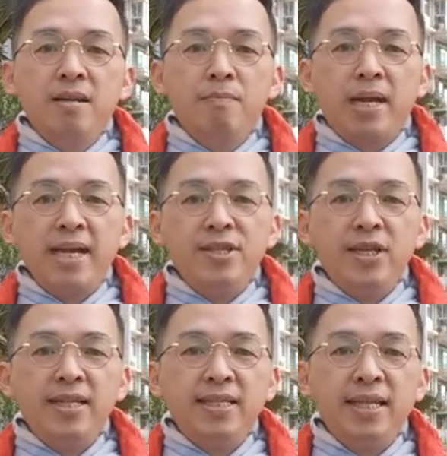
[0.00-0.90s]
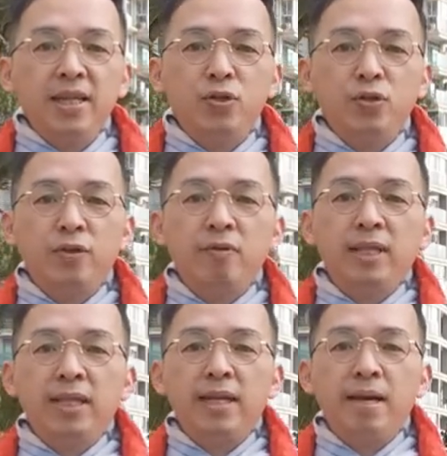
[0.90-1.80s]
Brian Chesky justru
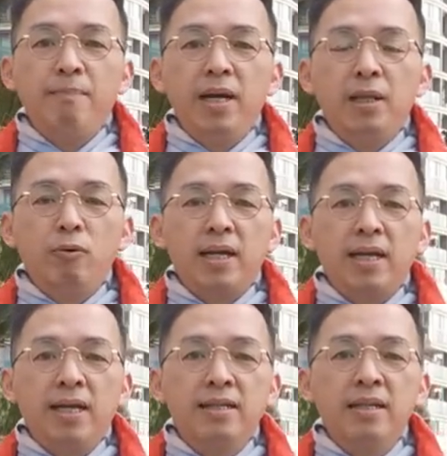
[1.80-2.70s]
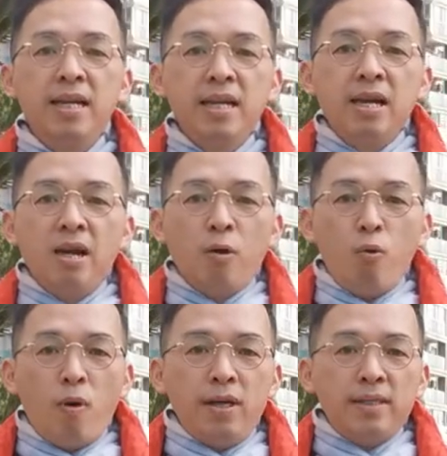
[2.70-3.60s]
tidak mengeluarkan
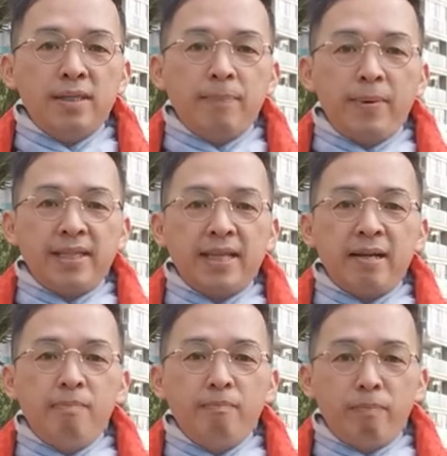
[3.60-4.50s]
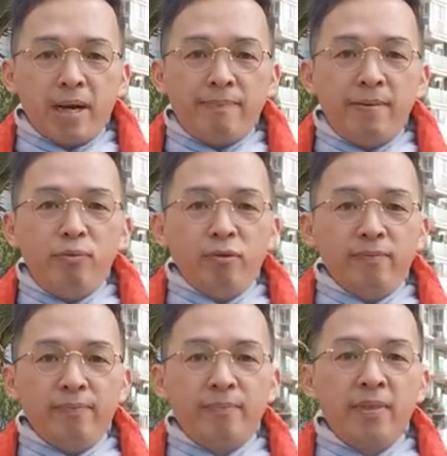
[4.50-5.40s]
uang sepeser berapapun.